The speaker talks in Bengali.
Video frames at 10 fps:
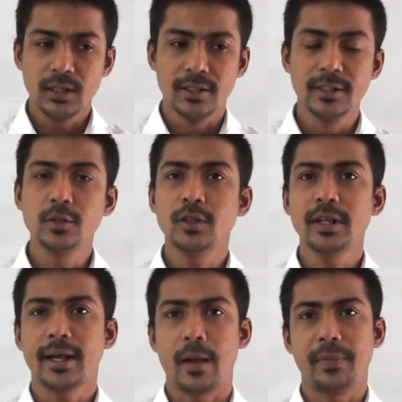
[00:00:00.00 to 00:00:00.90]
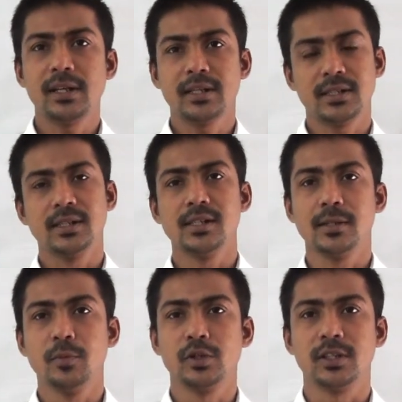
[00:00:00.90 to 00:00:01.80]
নিউটন এক আপেল গাছের
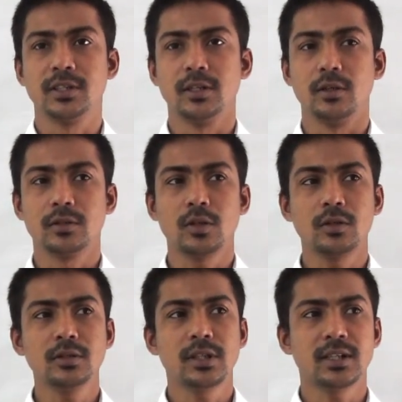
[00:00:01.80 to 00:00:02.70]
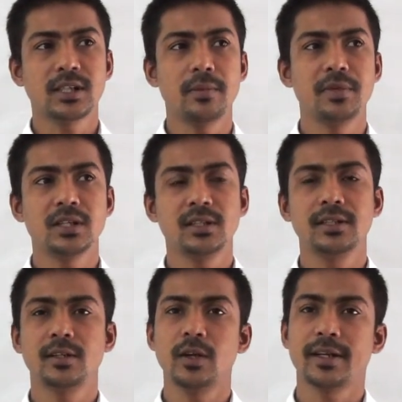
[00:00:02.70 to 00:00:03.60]
নিচে বসেছিল তখন তার সামনে সে
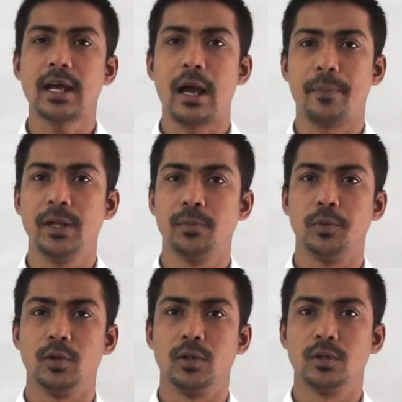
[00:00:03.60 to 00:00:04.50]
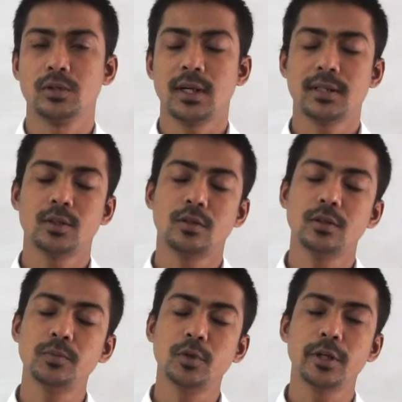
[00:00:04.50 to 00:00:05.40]
দেখলো একটা আপেল পড়ল তার
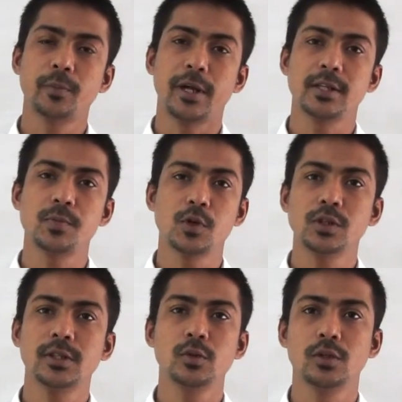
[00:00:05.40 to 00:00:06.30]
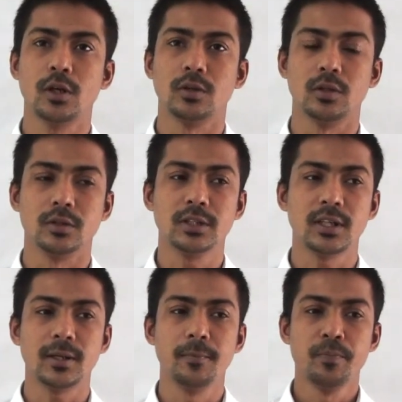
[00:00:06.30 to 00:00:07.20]
তখন মনে একটি প্রশ্নের উদয় হলো
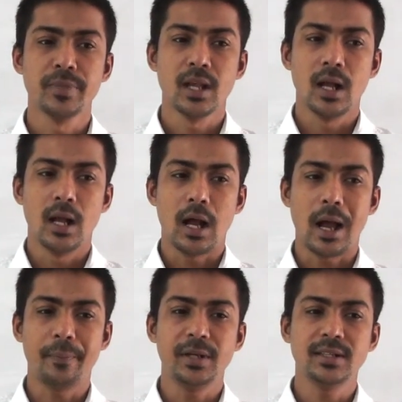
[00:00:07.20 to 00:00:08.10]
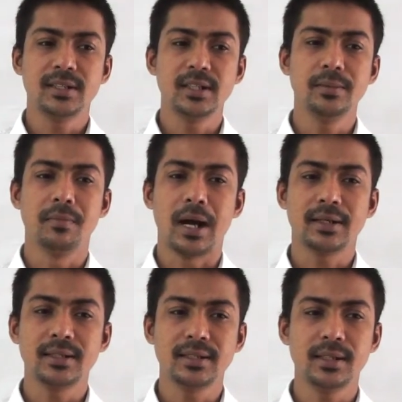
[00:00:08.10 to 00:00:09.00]
যে আপেলটি
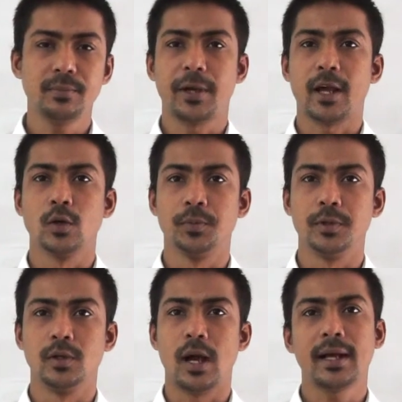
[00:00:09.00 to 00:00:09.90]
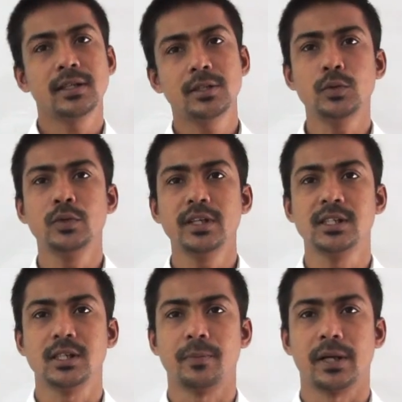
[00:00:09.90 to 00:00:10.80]
মাটিতে কেন পড়লো আকাশে উড়ে
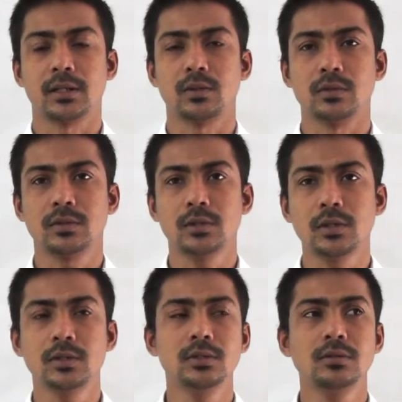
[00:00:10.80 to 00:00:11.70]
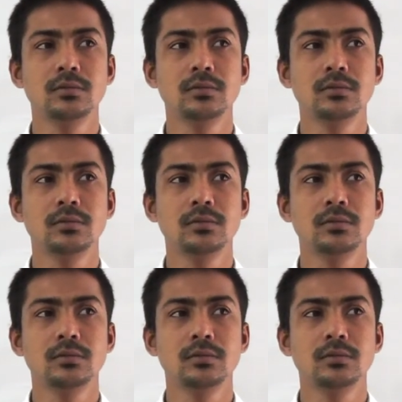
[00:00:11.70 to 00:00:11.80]
যেতে পারত তখন